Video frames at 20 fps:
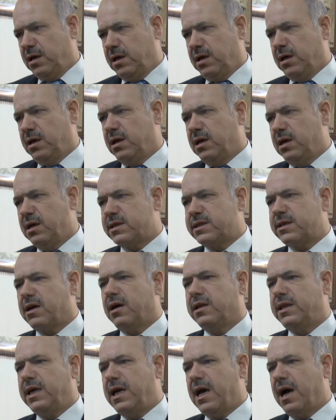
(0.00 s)
Ee,
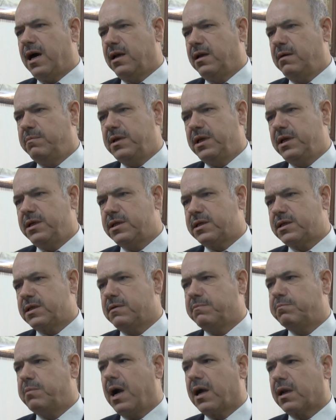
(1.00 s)
sade yağlı birinci
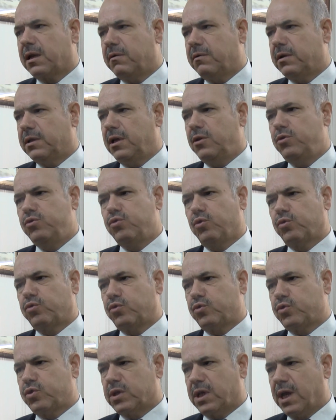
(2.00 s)
sınıf baklava da
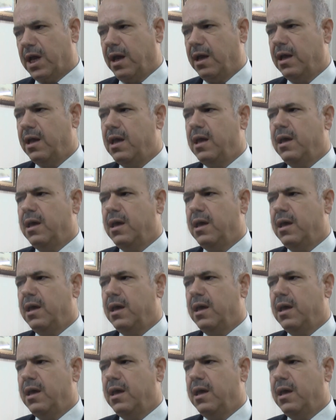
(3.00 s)
130 lira.